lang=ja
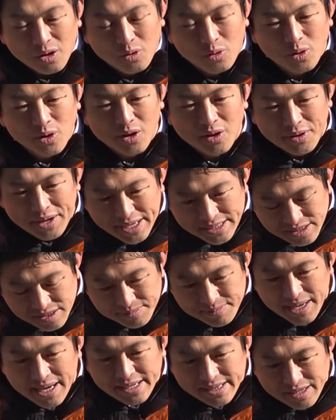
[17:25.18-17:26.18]
これをね、
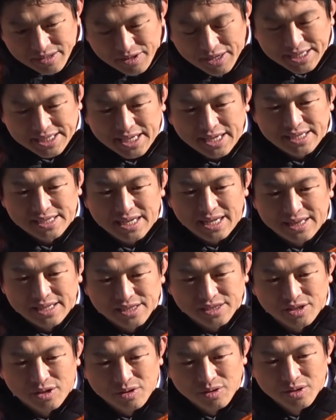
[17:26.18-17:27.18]
積み上げていくのが政治なん
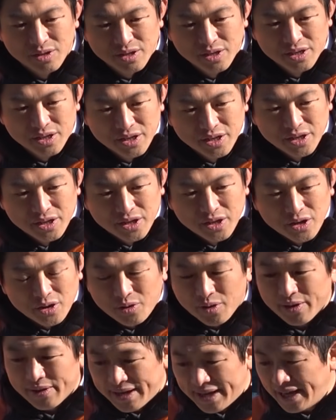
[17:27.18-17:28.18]
ですよ。
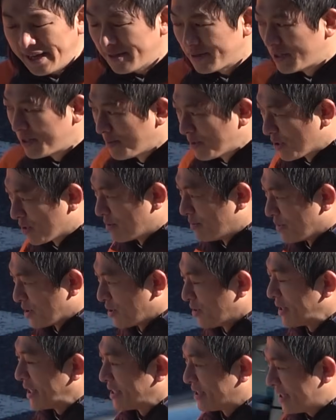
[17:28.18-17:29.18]
これはね、藤本君も
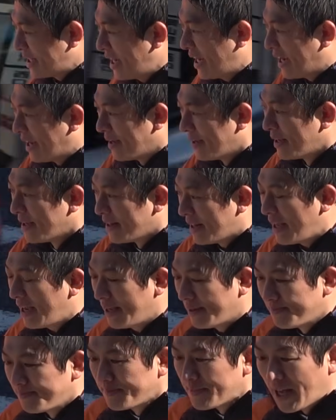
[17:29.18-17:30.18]
そうだし、
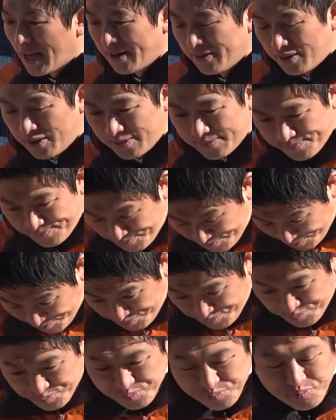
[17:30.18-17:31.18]
ね、あの
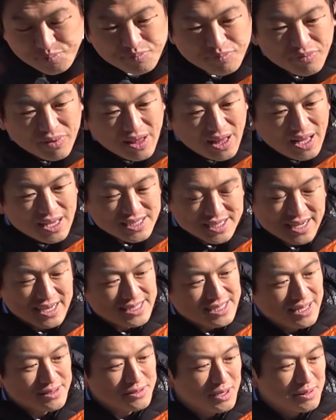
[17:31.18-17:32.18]
真
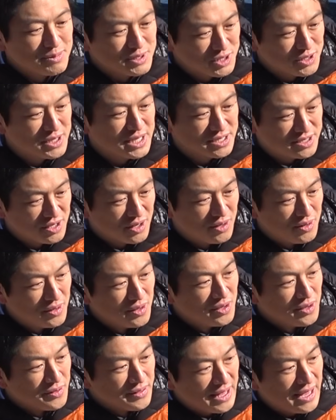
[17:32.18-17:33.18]
田さんとかもそうですよ、
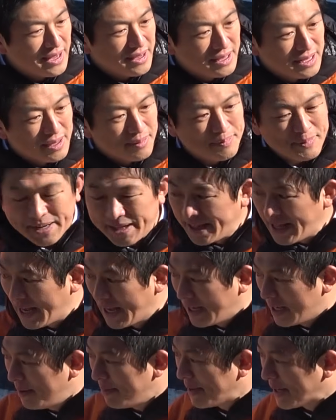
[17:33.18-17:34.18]
ね、やっぱり
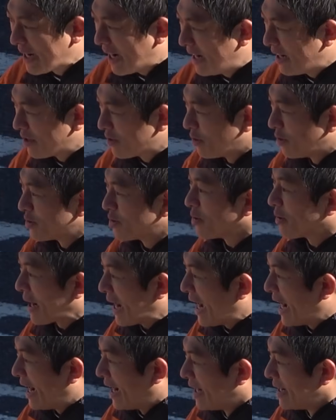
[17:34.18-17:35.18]
ね、日々街頭と
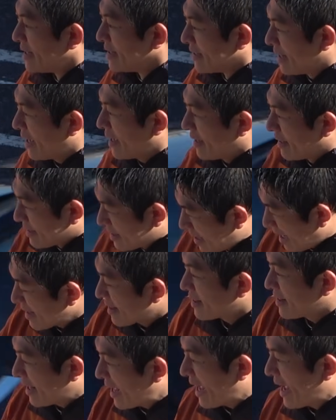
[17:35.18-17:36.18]
か、ね、
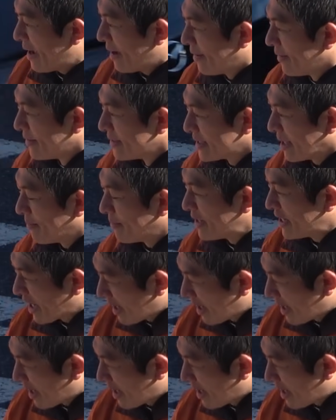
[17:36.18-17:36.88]
立って寒い